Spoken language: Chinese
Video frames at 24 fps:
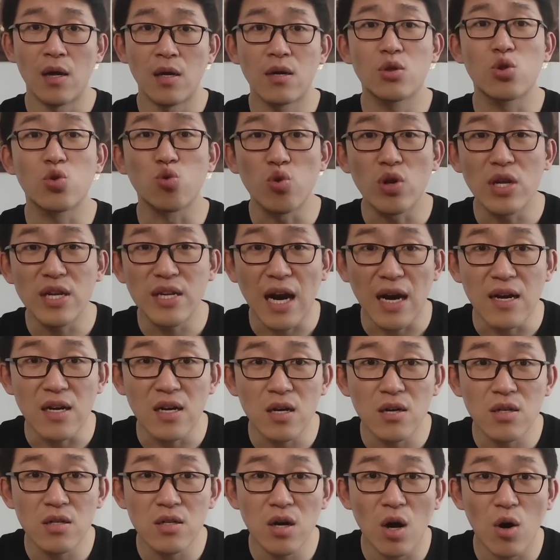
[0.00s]
那独立战
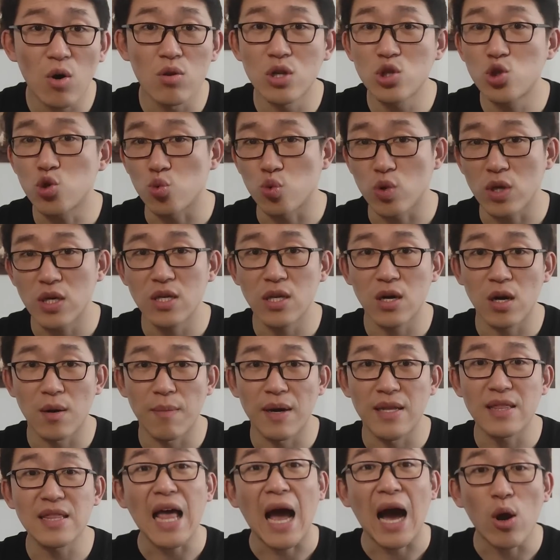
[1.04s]
争之后，那主力什
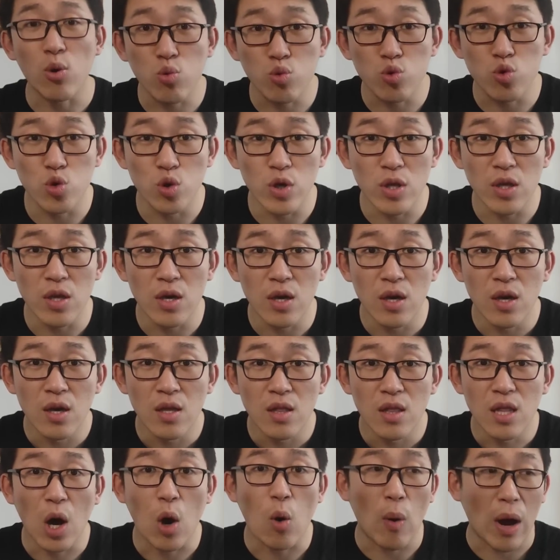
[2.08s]
么大陆军，
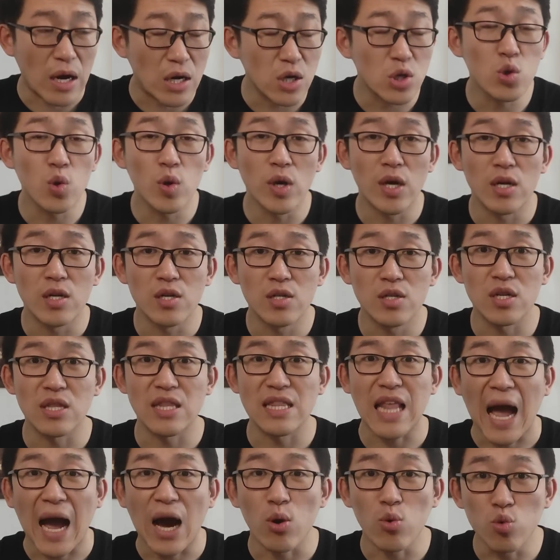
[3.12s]
那华盛顿是
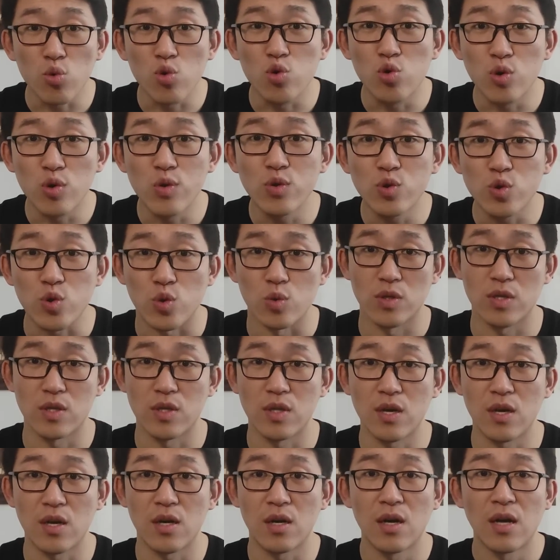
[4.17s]
大陆军总
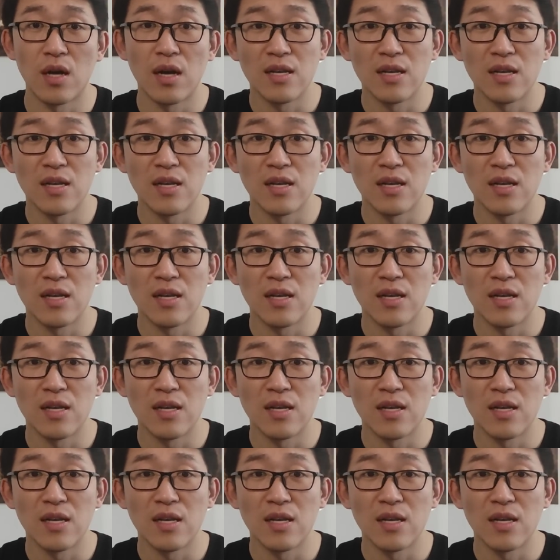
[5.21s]
司令，